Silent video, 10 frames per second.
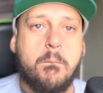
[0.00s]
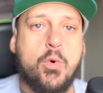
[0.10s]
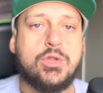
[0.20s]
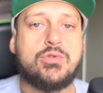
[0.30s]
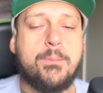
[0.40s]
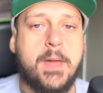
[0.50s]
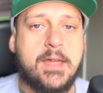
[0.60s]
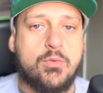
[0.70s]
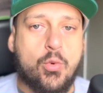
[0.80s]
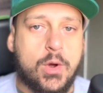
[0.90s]
muito
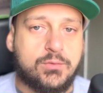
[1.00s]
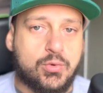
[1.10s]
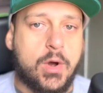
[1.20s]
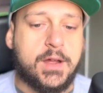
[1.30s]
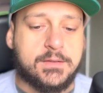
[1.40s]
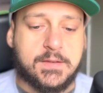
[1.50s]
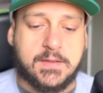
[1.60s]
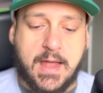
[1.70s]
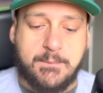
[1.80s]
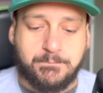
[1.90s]
bem o quanto antes,
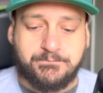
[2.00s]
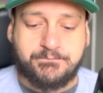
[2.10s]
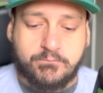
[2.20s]
tá?